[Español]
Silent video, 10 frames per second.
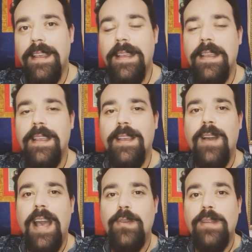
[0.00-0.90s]
Eh,
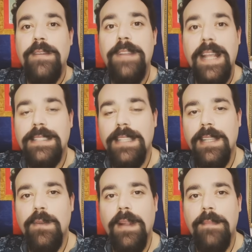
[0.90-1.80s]
hay una
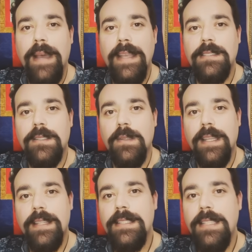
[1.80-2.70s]
frase de un maestro
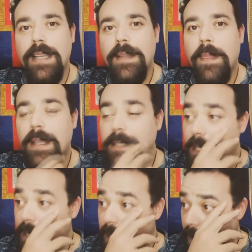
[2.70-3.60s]
que decía,
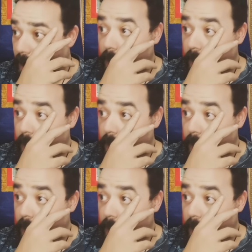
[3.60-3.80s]
así